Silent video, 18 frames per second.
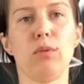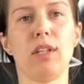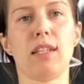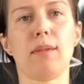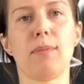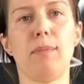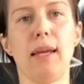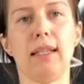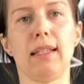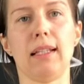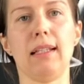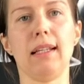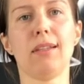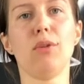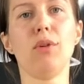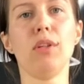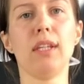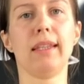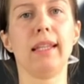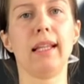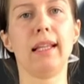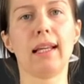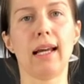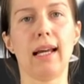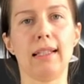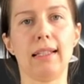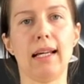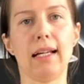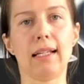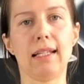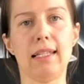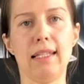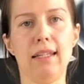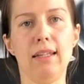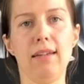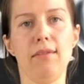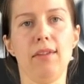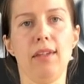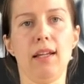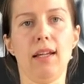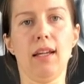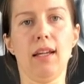У нас пятка ладони толкает активно